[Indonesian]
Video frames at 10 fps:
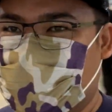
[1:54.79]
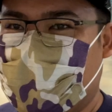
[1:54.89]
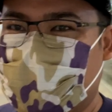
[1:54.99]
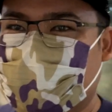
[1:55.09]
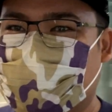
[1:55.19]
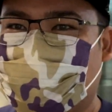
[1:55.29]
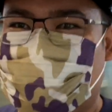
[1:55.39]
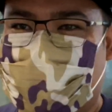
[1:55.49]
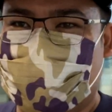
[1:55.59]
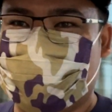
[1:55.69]
yang
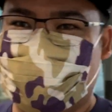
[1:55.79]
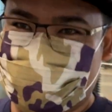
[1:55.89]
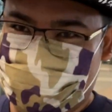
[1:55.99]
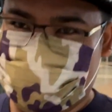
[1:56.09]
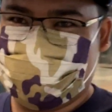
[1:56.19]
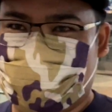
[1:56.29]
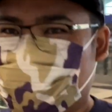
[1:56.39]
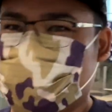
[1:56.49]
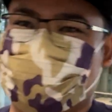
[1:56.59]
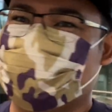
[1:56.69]
terbang ke Indonesia
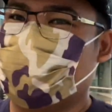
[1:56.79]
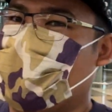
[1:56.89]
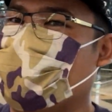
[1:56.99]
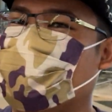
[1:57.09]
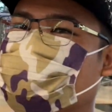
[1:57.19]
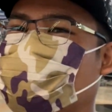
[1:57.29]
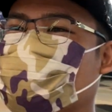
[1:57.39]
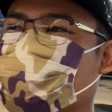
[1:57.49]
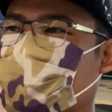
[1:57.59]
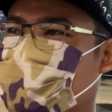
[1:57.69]
masih nggak
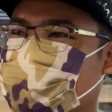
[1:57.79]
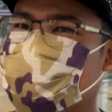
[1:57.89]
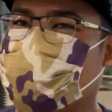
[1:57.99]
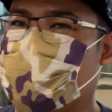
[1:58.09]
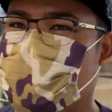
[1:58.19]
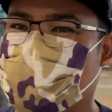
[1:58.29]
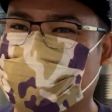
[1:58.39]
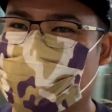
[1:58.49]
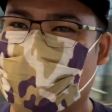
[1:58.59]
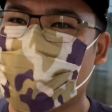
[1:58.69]
difokuskan karena
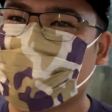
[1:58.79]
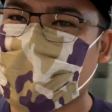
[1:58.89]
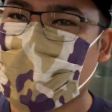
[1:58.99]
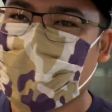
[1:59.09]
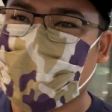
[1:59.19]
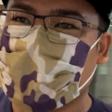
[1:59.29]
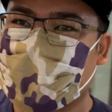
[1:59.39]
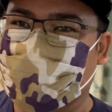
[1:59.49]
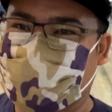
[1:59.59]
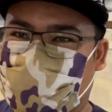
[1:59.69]
kita
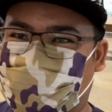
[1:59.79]
bisa